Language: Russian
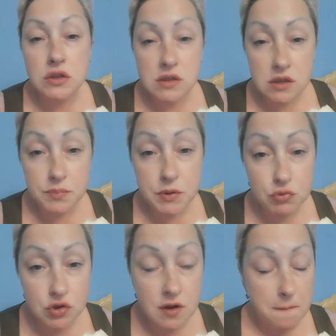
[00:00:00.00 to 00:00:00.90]
И теперь
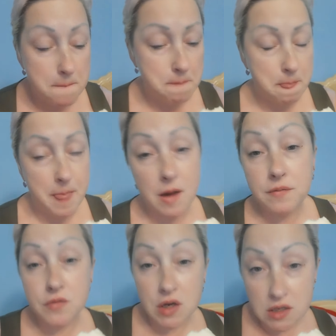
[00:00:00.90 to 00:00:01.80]
можно
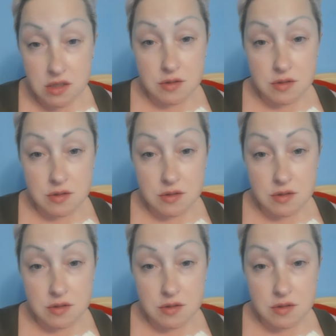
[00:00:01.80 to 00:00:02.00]
валяться,